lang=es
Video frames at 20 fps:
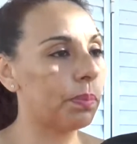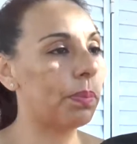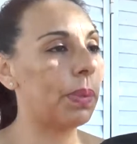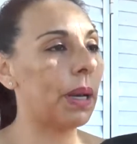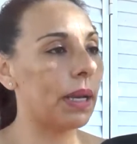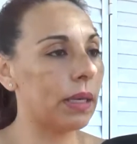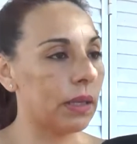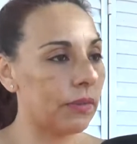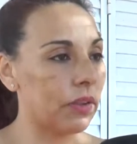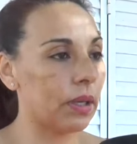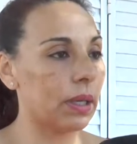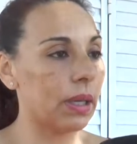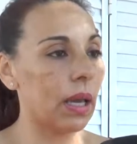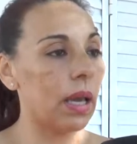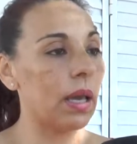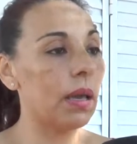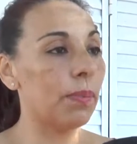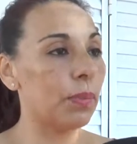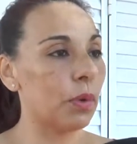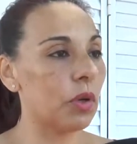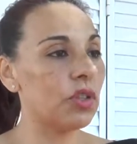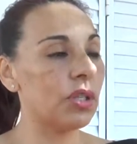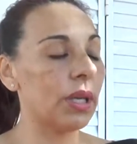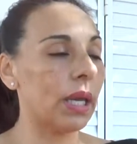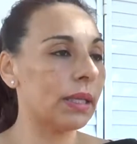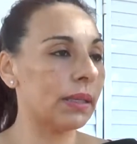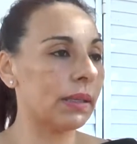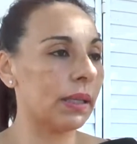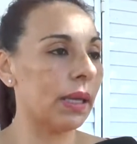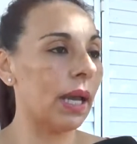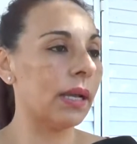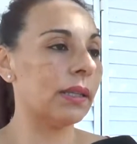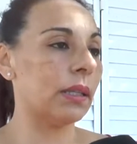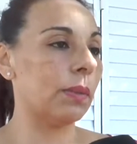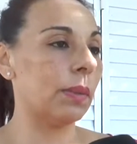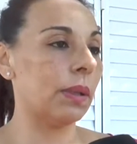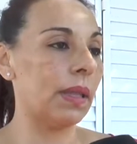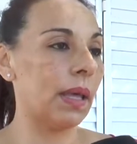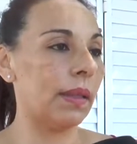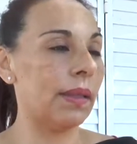planifiqué y proyecté
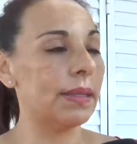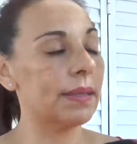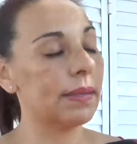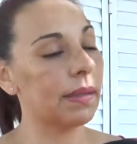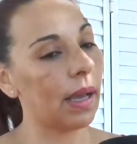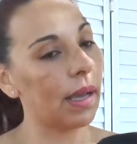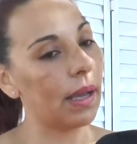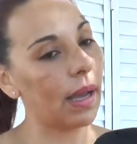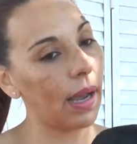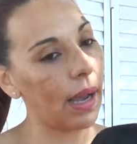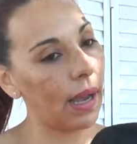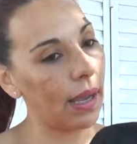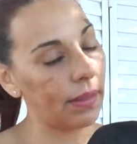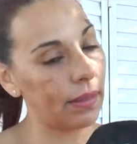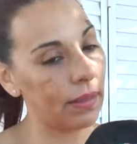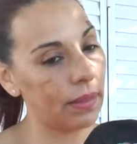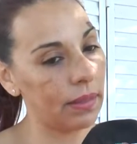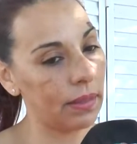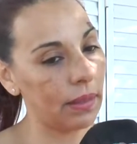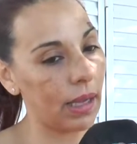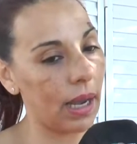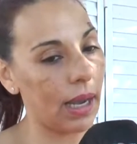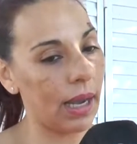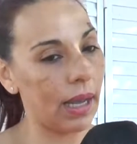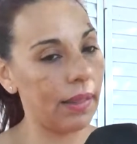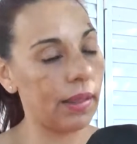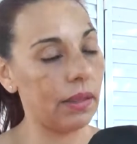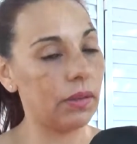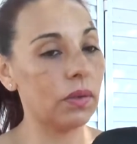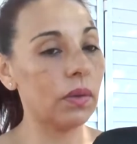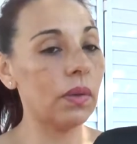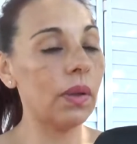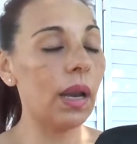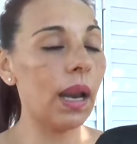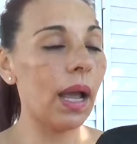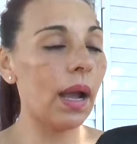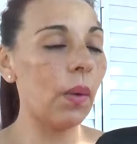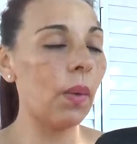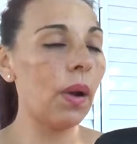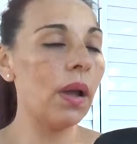actividades adentro del
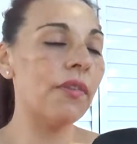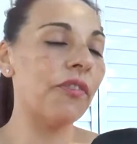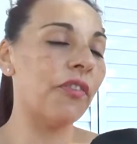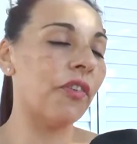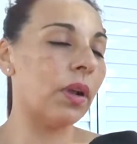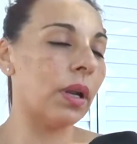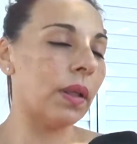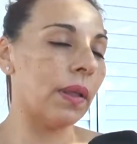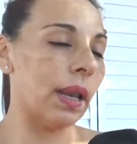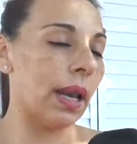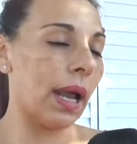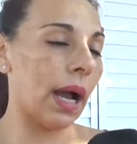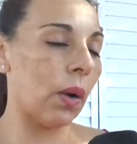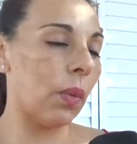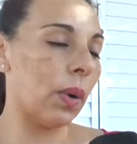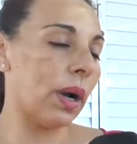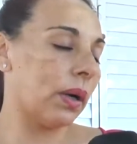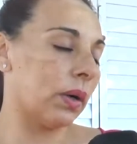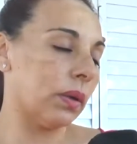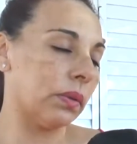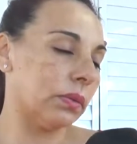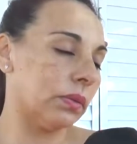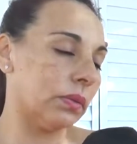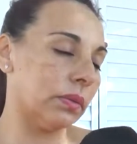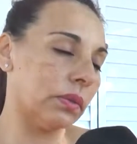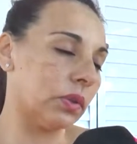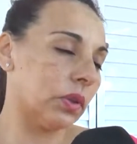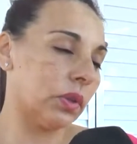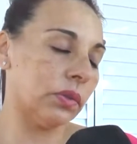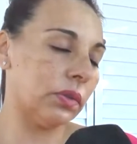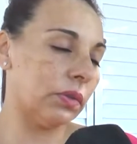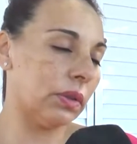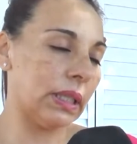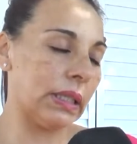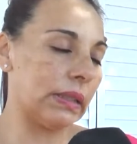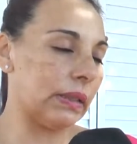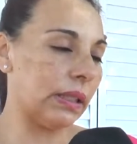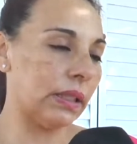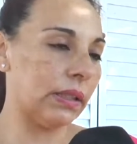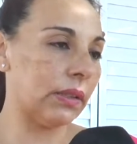agua y fuera del agua con, con
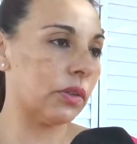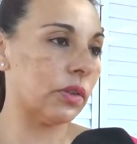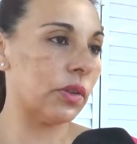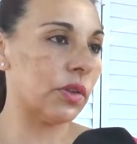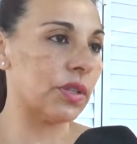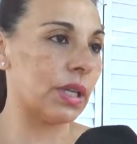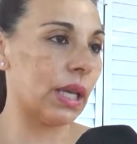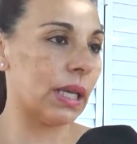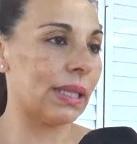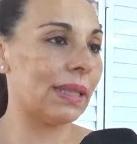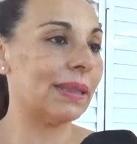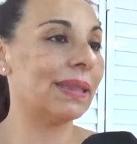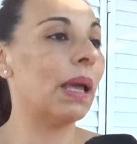distintas eh,